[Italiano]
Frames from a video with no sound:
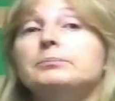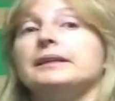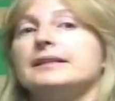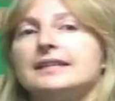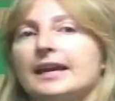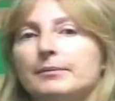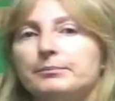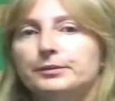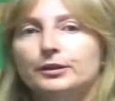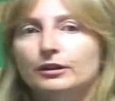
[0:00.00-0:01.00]
per
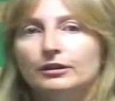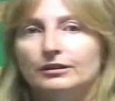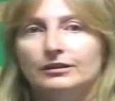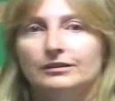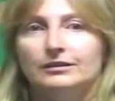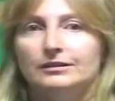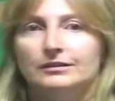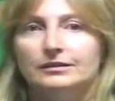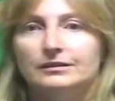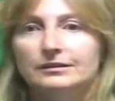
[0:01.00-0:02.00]

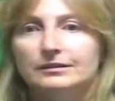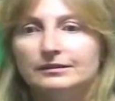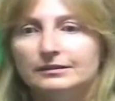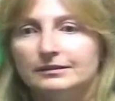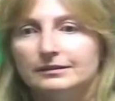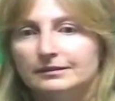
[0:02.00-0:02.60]
esempio eh,